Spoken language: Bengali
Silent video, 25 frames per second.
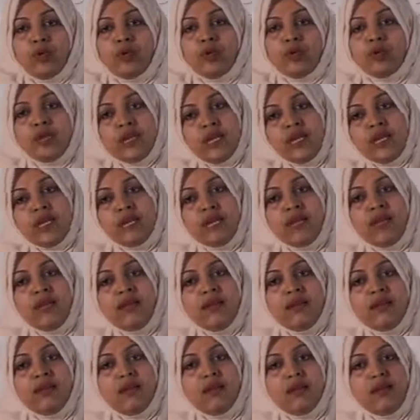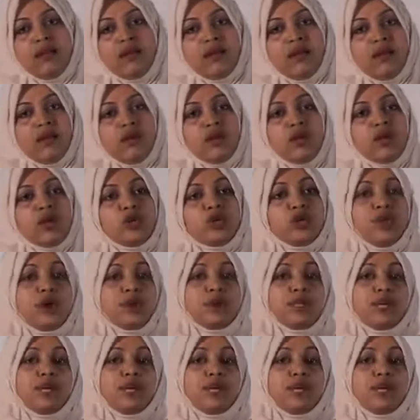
বিকল্প প্রকল্প থেকে